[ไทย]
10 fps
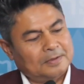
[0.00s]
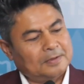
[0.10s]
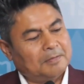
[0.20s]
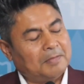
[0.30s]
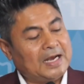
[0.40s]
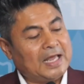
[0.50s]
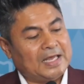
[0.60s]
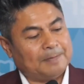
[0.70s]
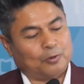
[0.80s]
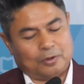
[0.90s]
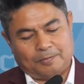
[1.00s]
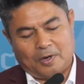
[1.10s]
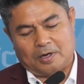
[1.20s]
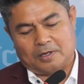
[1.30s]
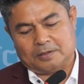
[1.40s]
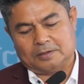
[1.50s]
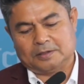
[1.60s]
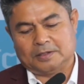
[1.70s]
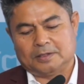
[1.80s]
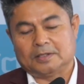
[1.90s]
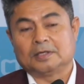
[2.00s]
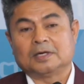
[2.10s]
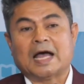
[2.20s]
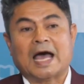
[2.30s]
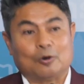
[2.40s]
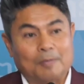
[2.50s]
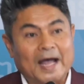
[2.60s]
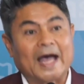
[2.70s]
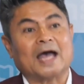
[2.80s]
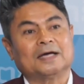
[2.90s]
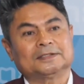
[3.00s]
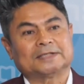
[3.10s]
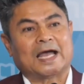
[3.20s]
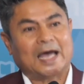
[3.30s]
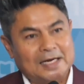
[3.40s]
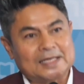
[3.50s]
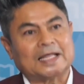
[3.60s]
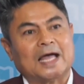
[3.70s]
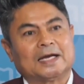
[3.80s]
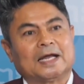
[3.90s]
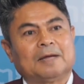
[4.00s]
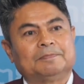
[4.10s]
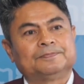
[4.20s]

ไม่ได้เหตุผลเพราะอารมณ์ค้างจากการเลือกตั้งนะครับ